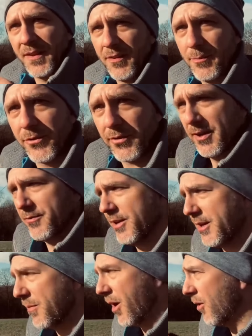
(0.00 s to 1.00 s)
ist im Zweifel
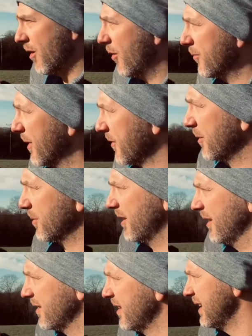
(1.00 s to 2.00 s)
eben auch
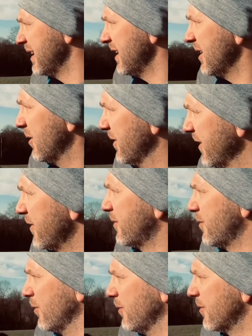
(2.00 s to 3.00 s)
Aufmerksamkeit. Und das ist
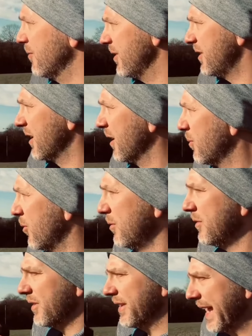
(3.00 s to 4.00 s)
für uns ein wichtiger
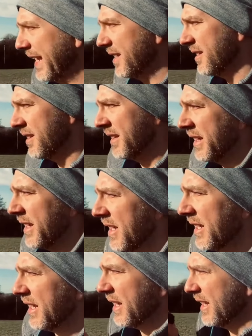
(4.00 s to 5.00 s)
Punkt, denn
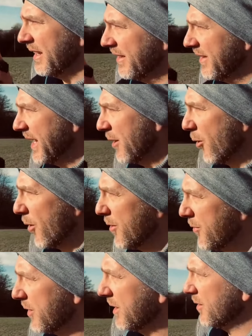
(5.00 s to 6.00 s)
je
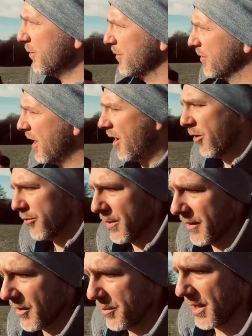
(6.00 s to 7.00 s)
häufiger unsere
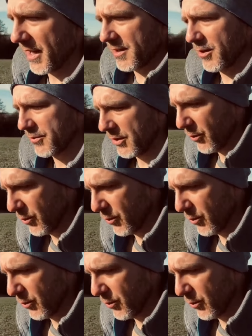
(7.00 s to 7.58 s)
Aufmerksamkeit auf den